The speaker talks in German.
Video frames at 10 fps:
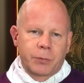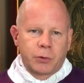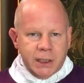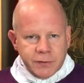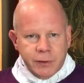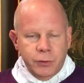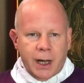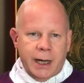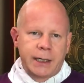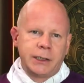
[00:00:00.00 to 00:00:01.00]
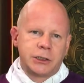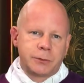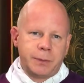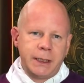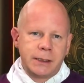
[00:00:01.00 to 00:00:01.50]
Und das wird nun
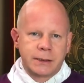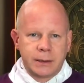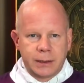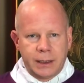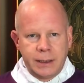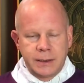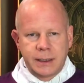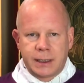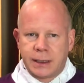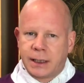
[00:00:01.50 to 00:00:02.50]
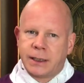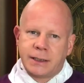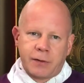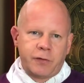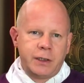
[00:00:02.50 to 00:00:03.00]
eingespielt hinsichtlich einer
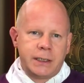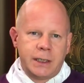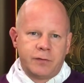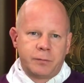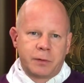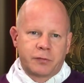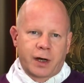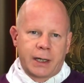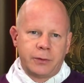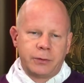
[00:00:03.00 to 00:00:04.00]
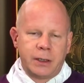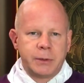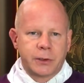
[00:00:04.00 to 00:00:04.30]
definitiven Befreiung, nämlich